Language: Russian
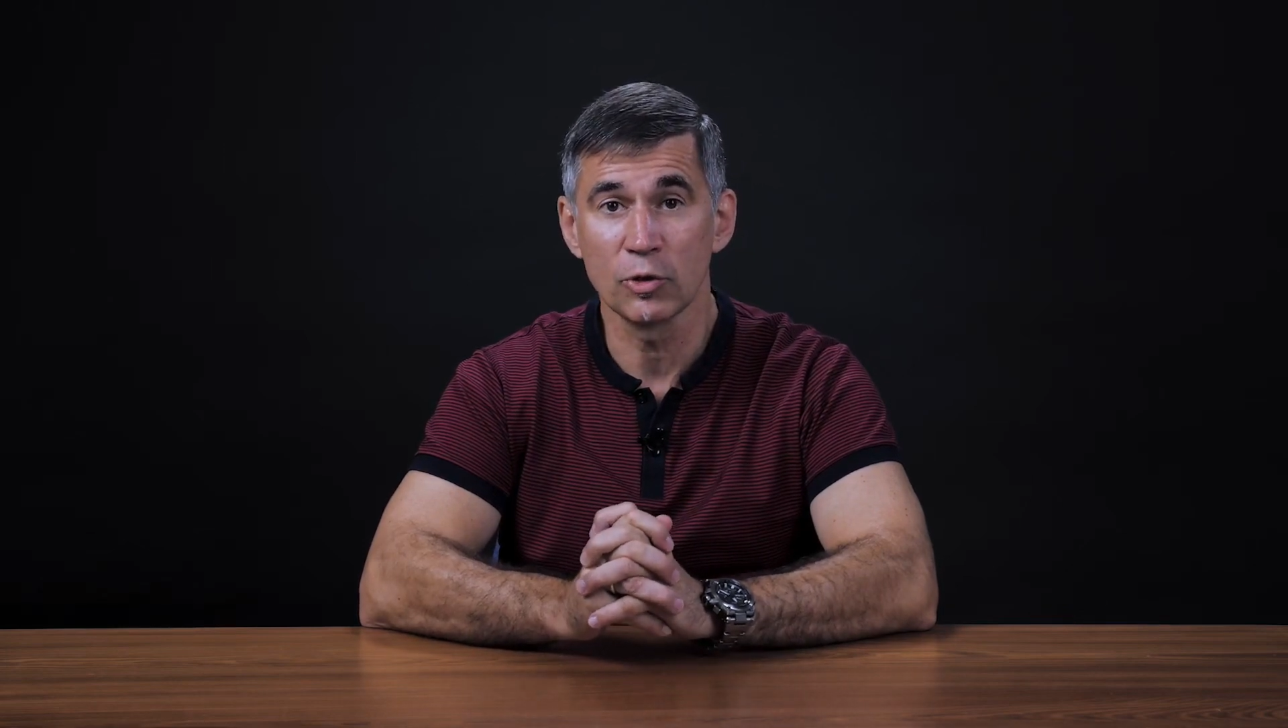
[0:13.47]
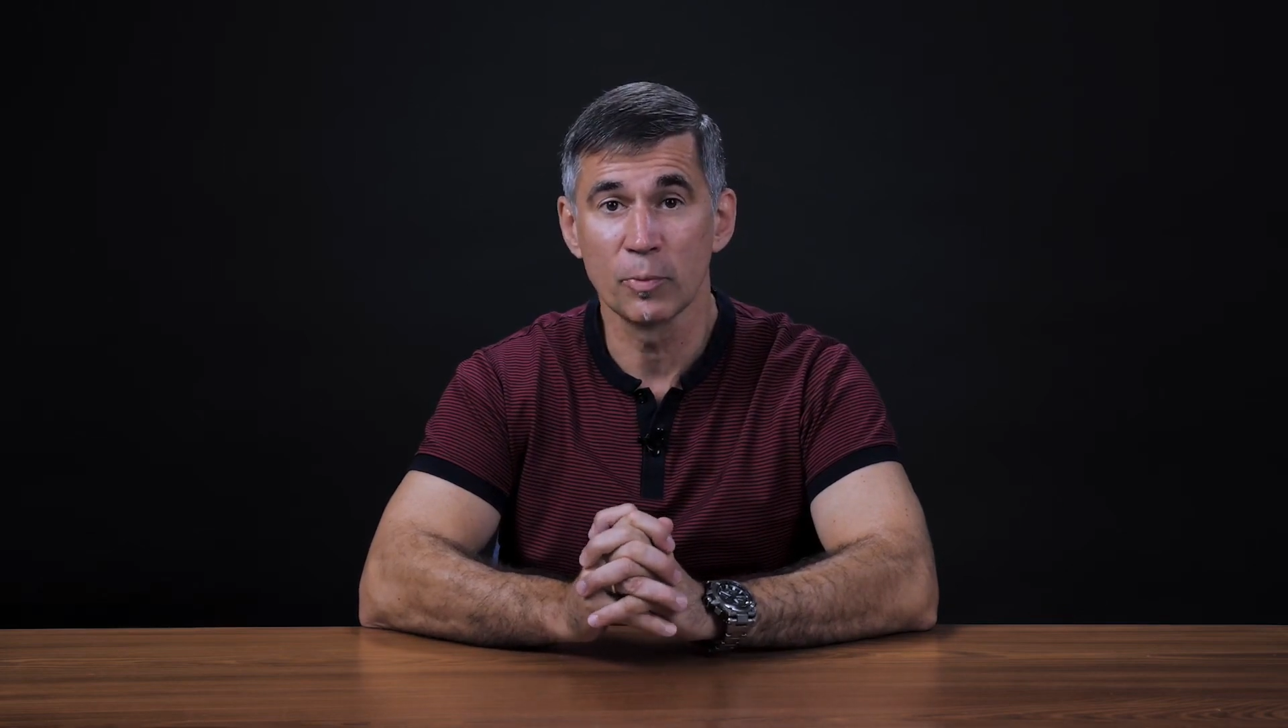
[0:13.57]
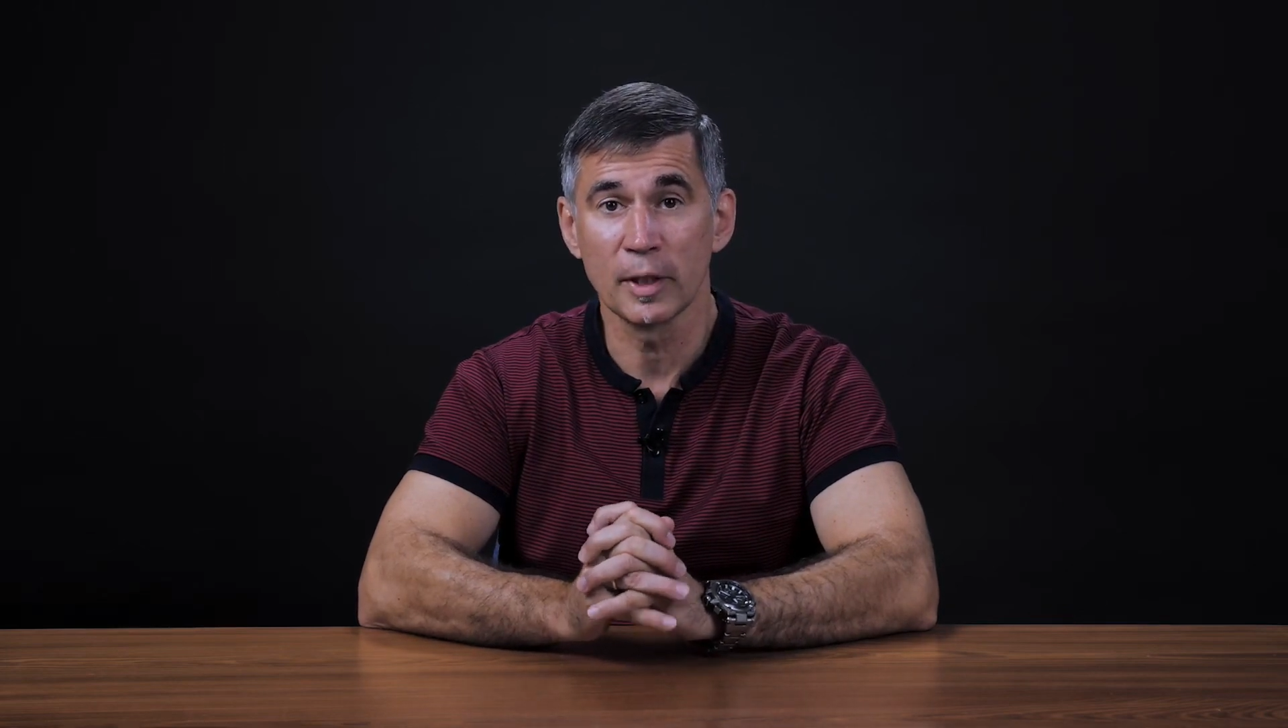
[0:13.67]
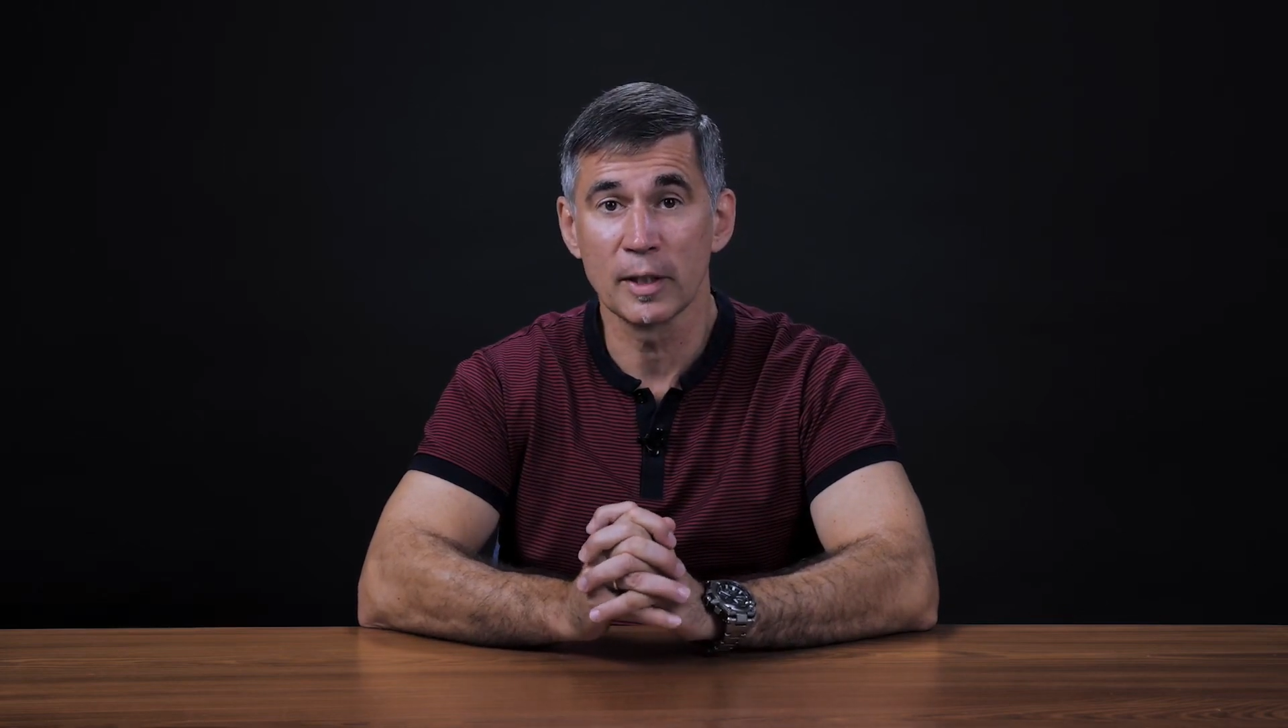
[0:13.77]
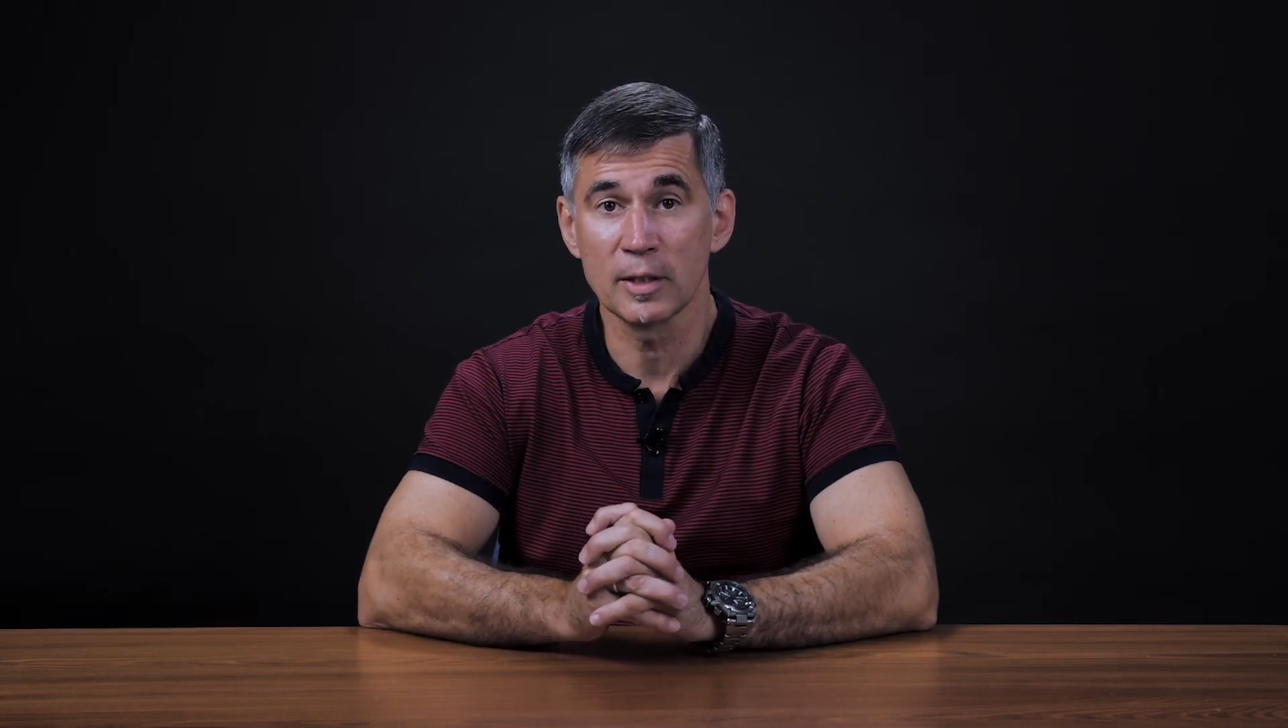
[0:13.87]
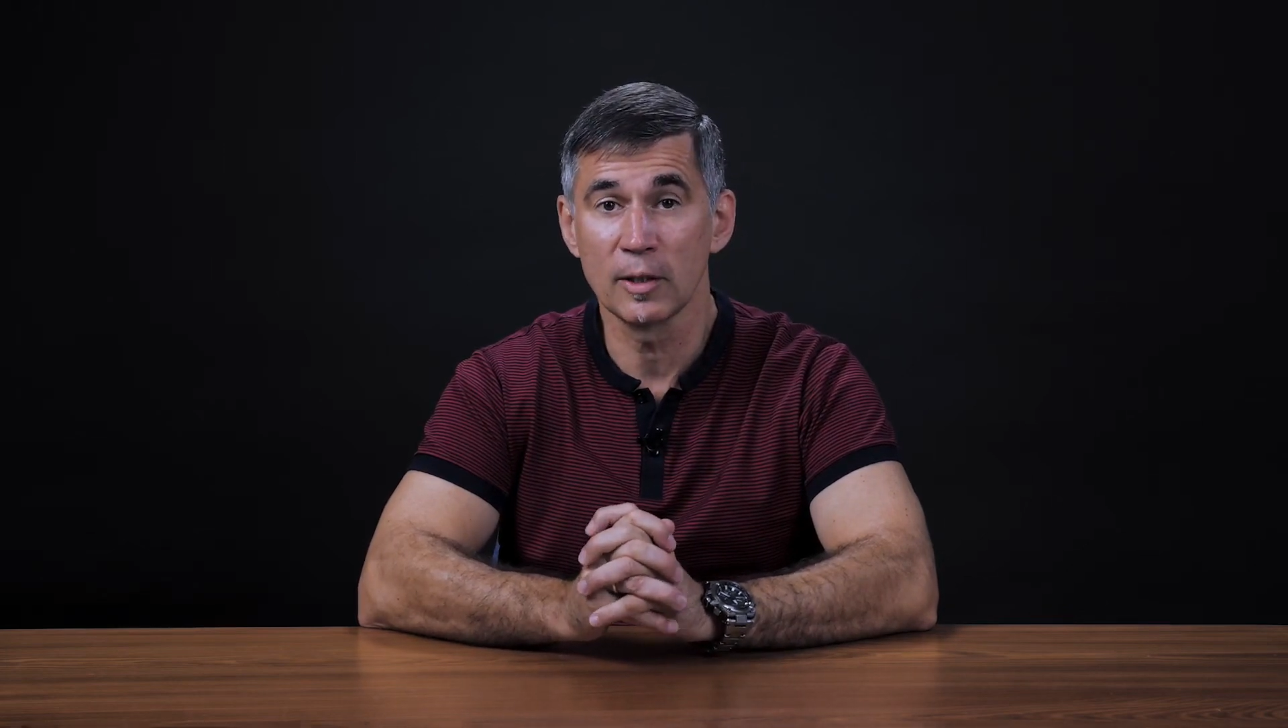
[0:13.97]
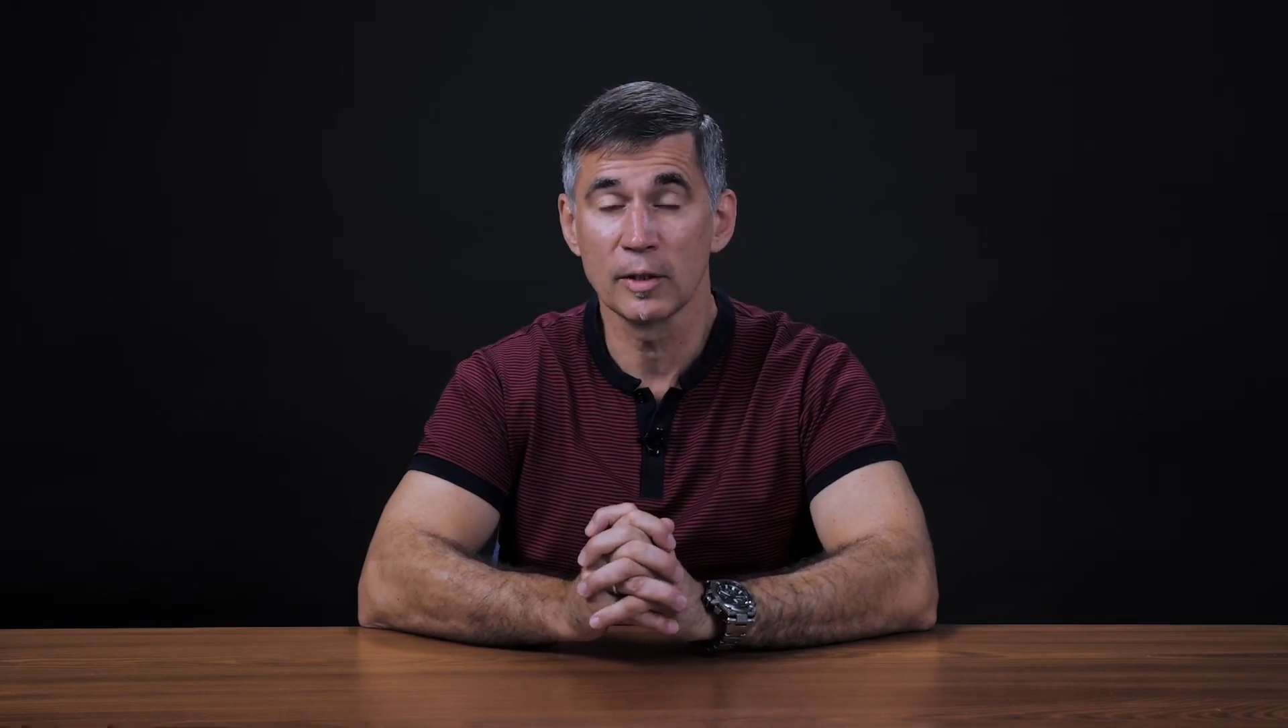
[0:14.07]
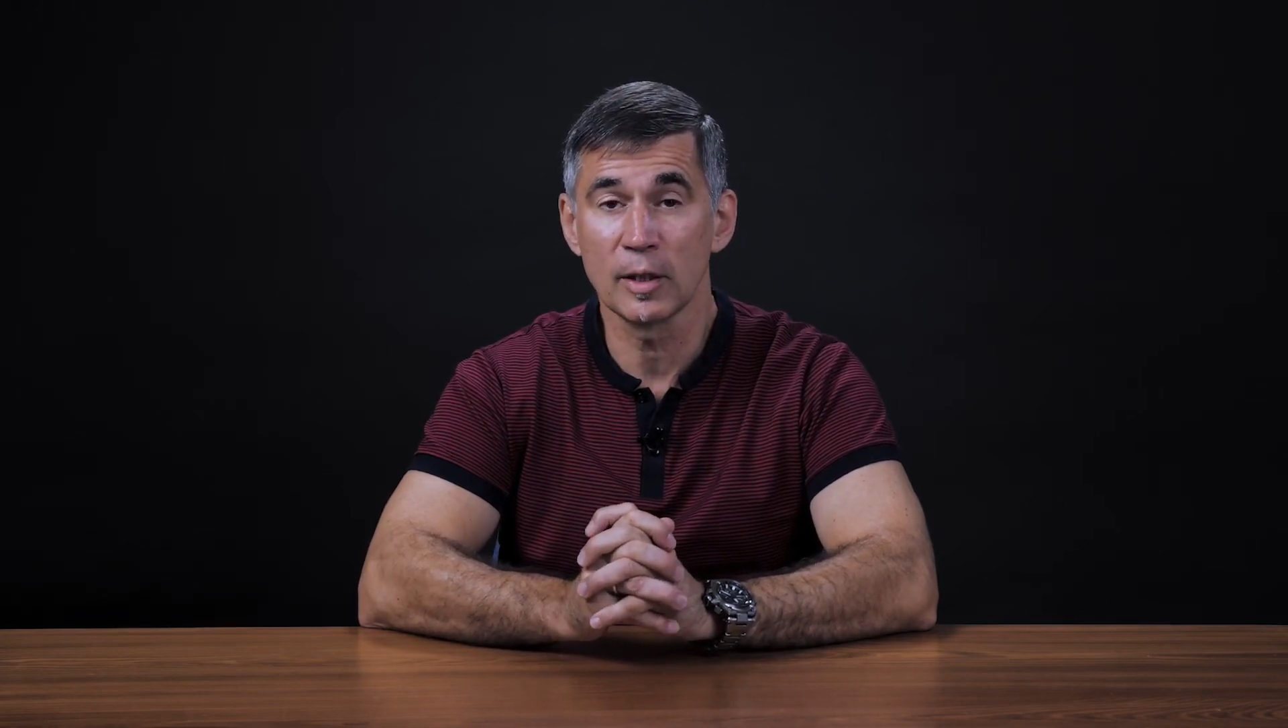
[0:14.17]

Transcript: что приказал